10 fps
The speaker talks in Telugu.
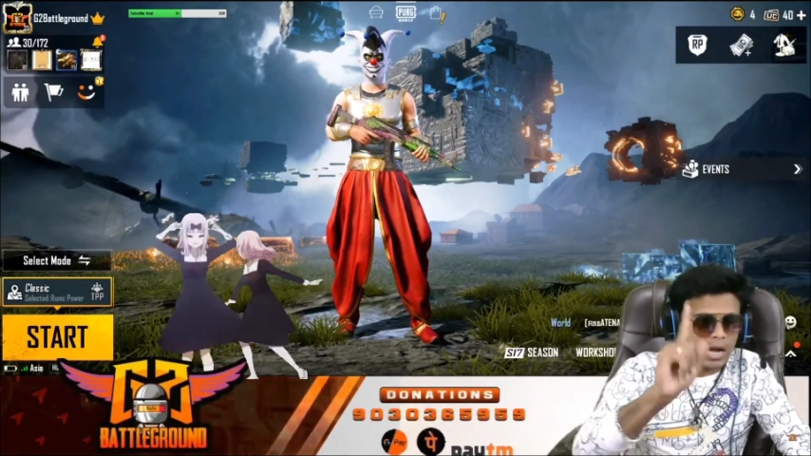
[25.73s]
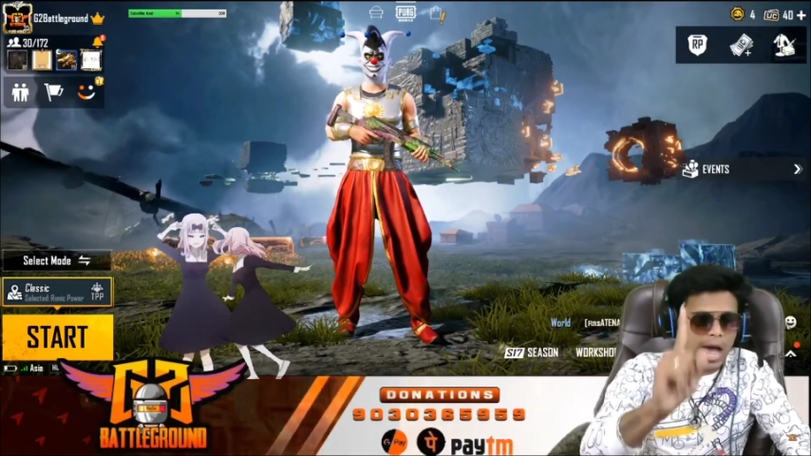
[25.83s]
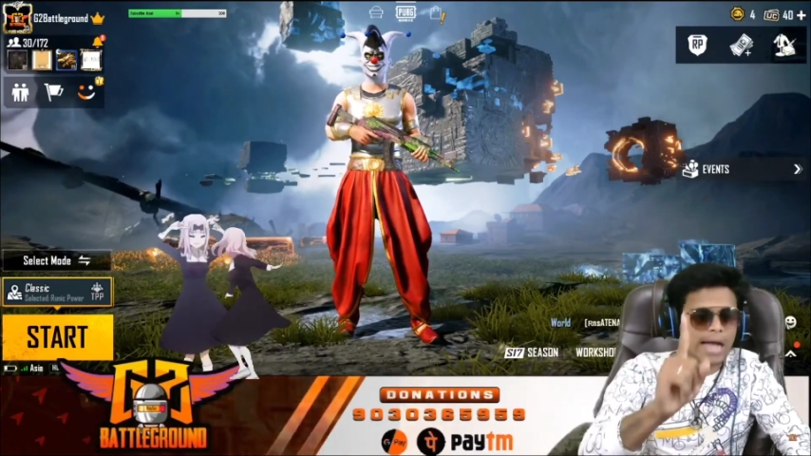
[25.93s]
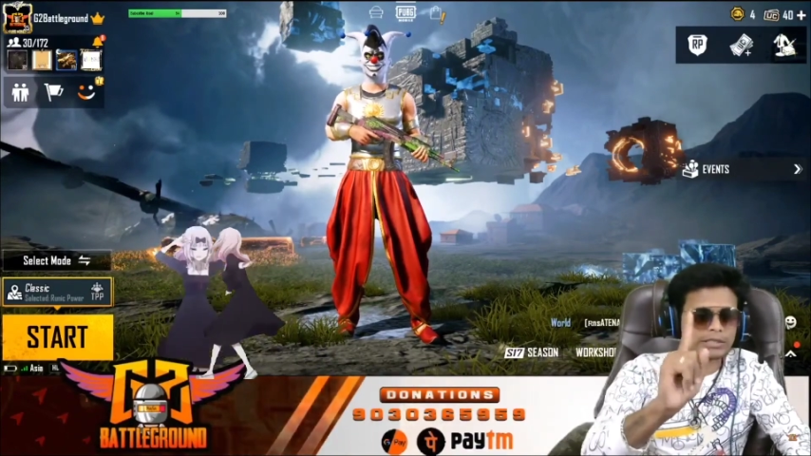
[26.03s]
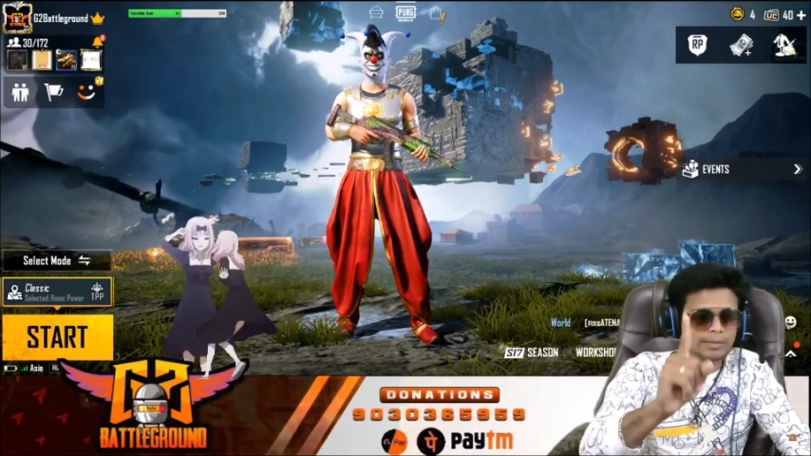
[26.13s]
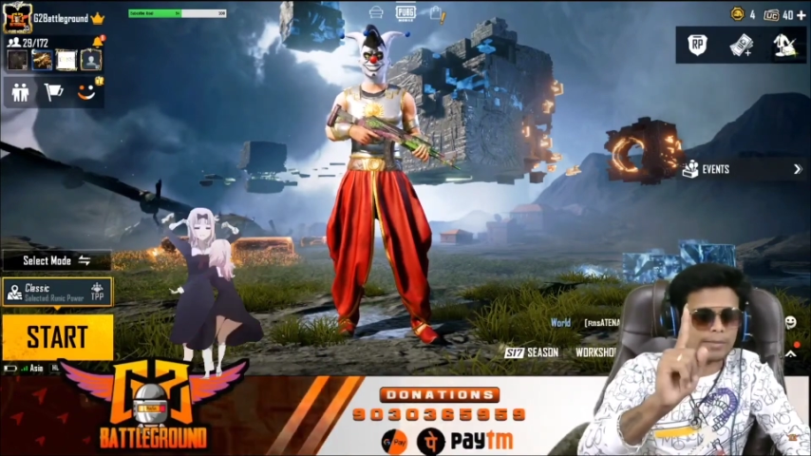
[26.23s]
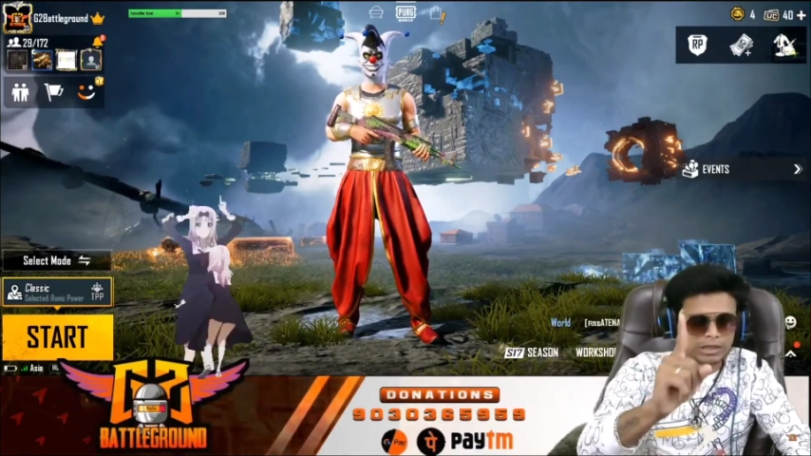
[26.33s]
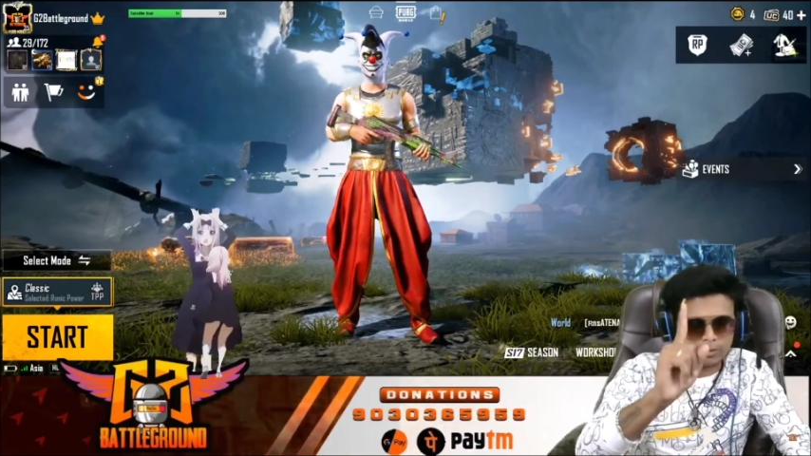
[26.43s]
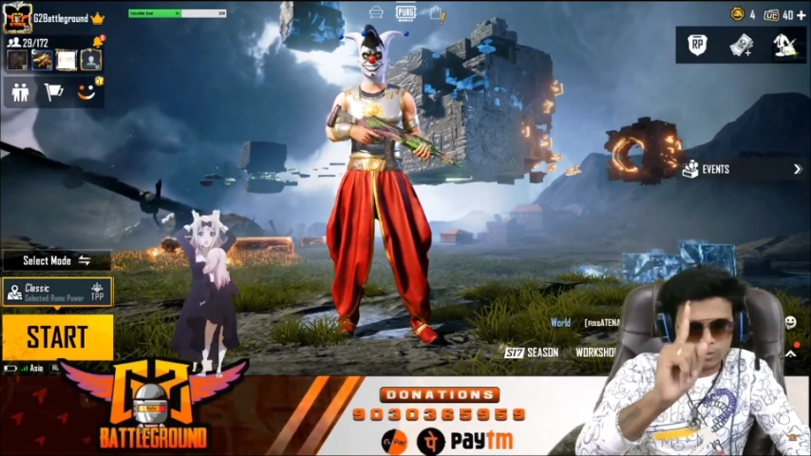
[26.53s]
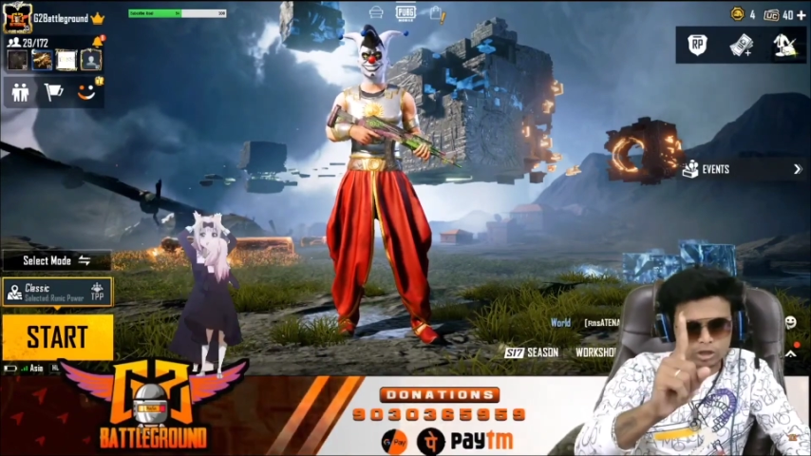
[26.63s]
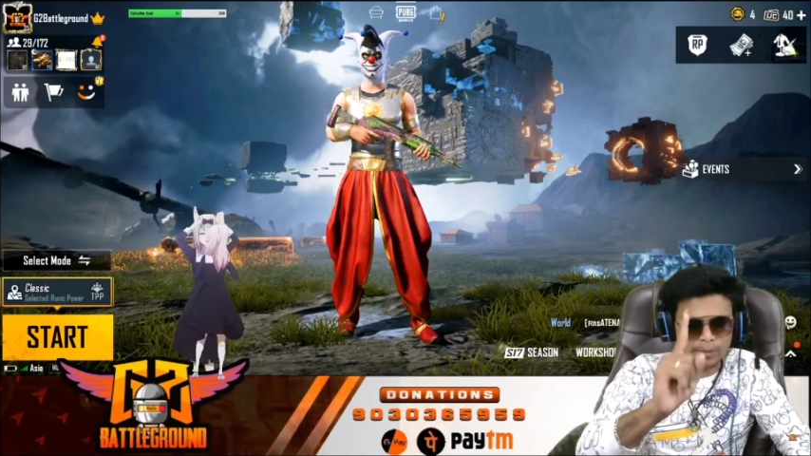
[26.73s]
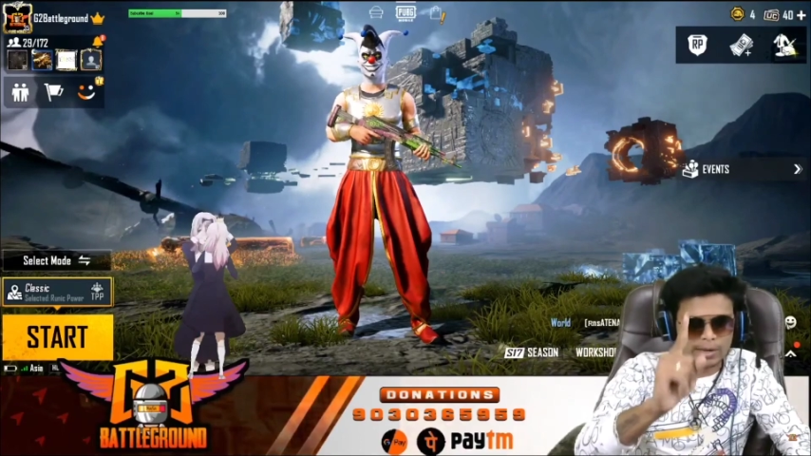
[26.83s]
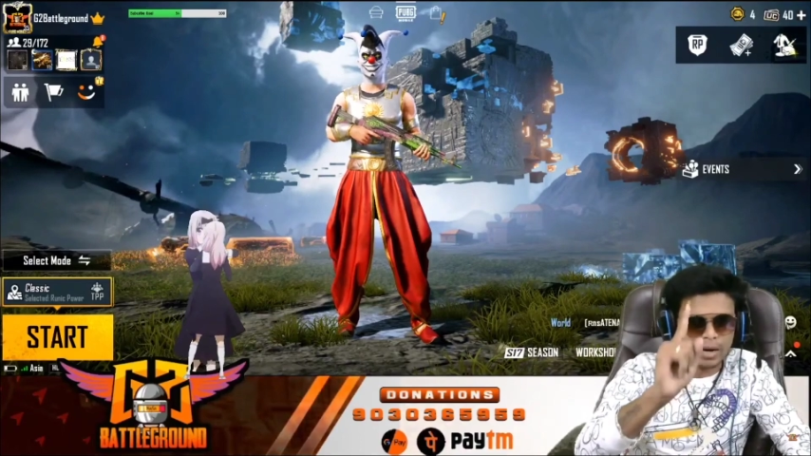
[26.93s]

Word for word: లాస్ట్ మంత్ మొత్తం